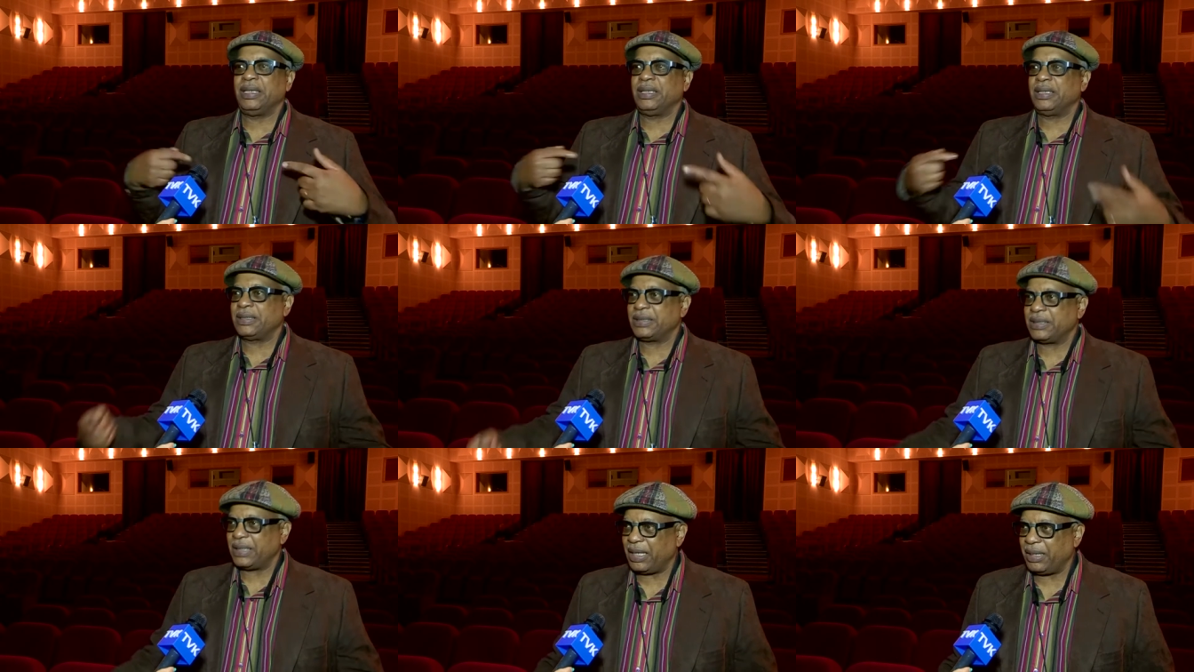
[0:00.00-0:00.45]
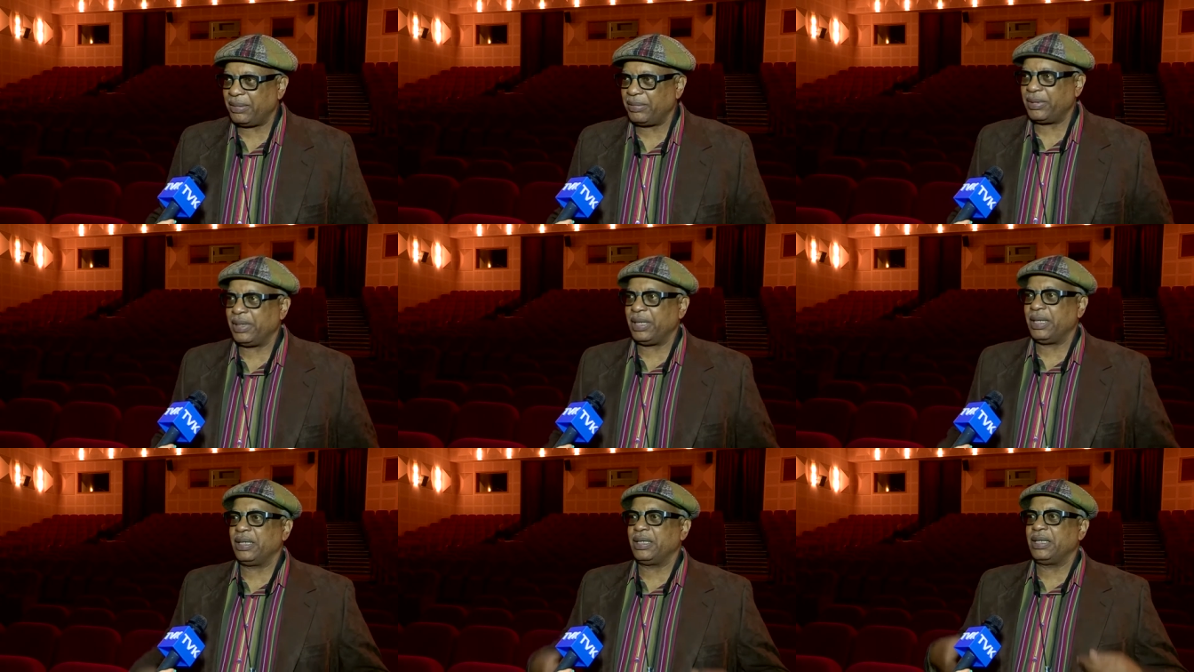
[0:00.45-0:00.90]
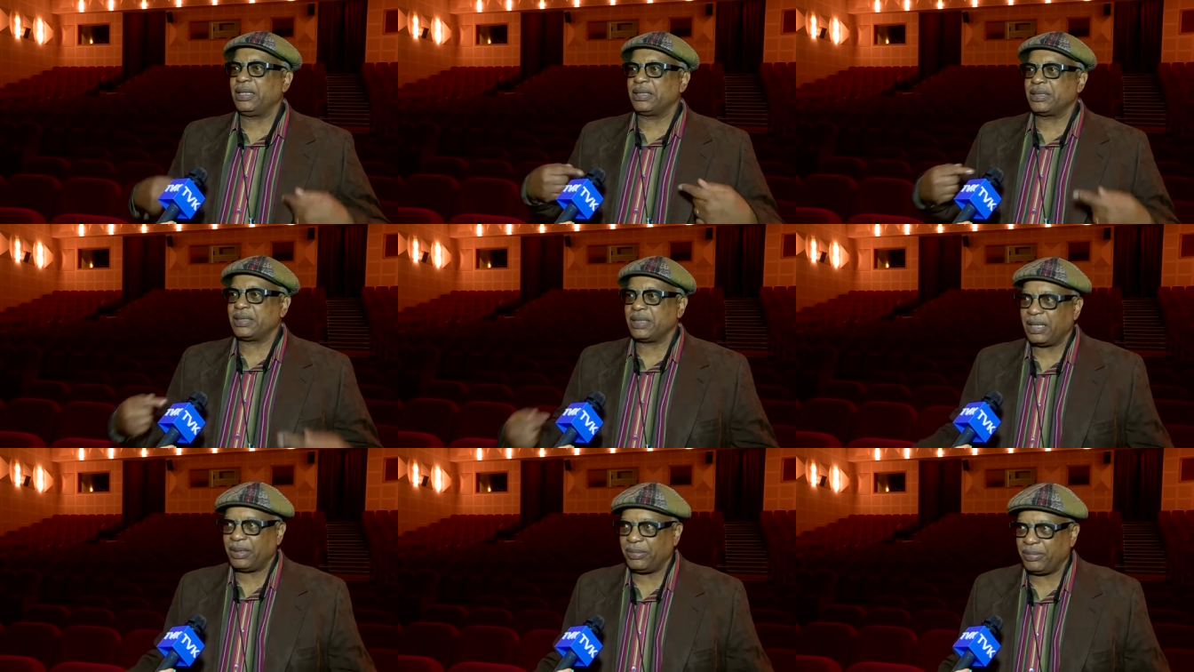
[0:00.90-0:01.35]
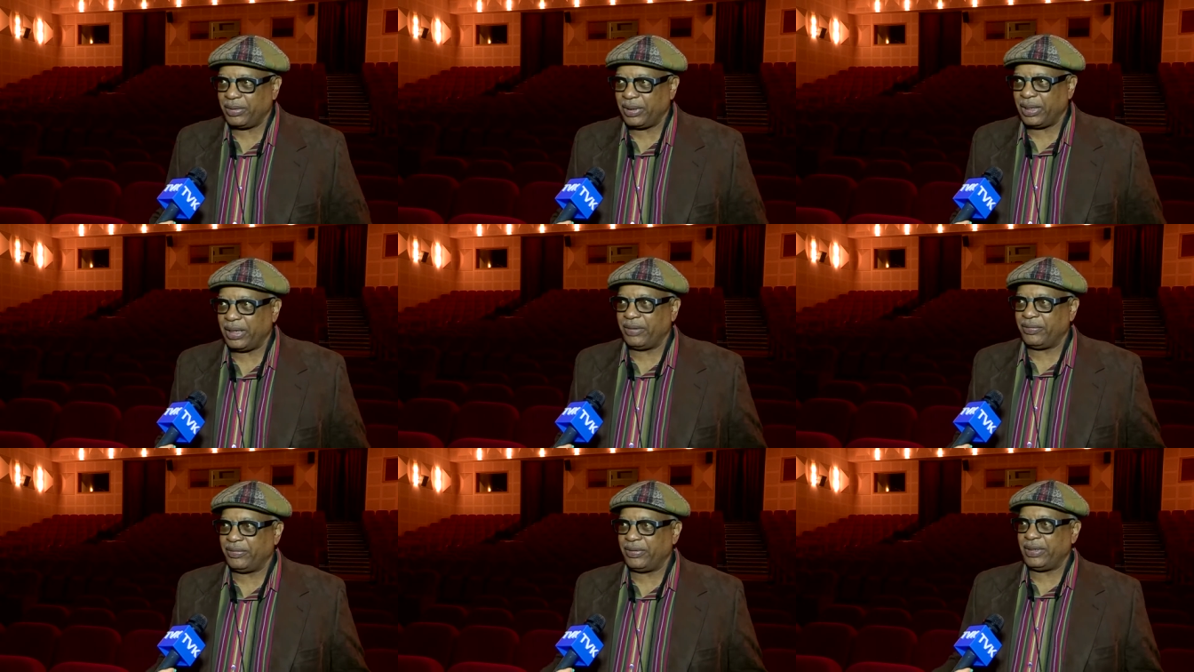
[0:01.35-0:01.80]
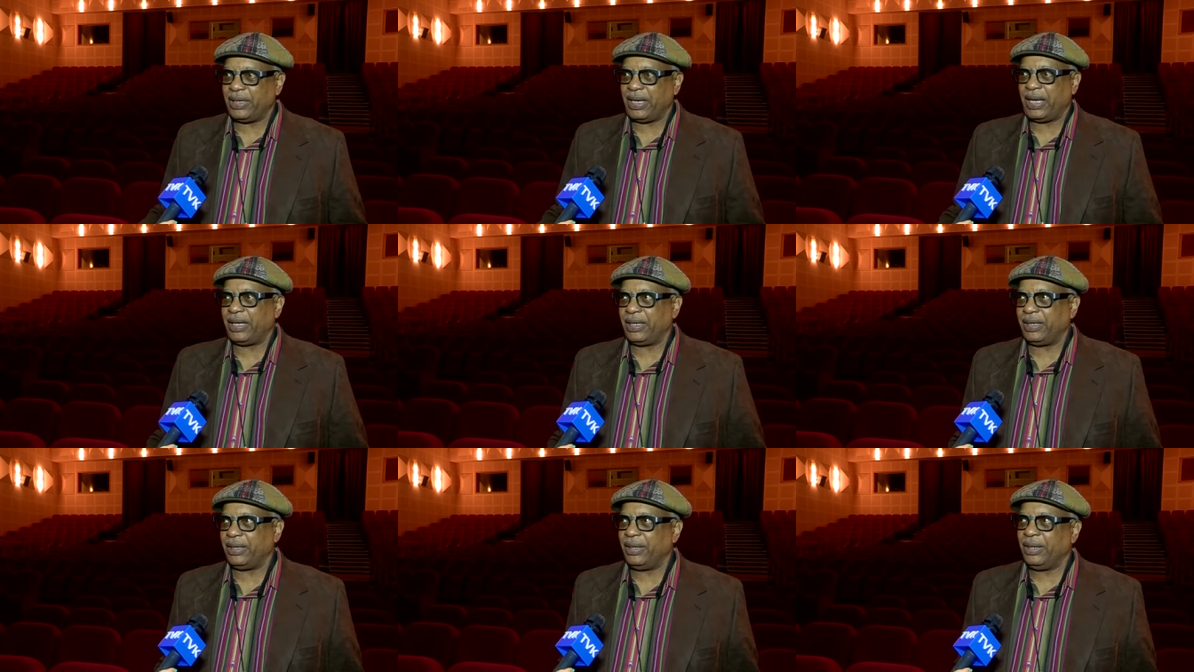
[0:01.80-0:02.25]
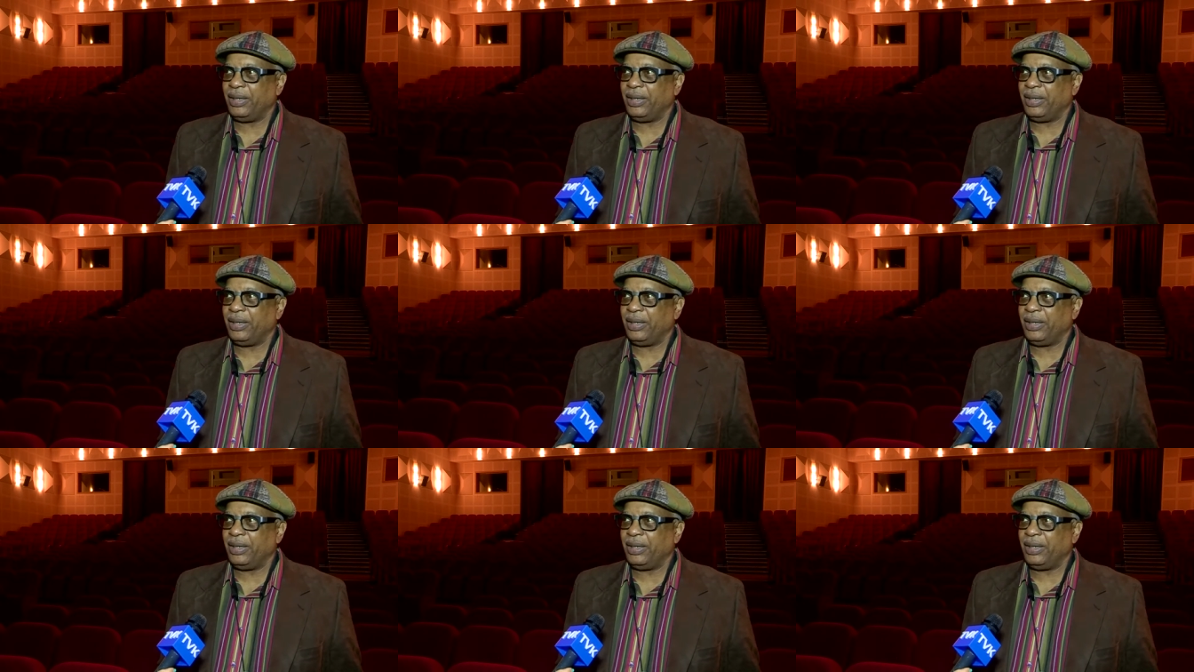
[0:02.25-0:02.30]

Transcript: the same thing the same way every night.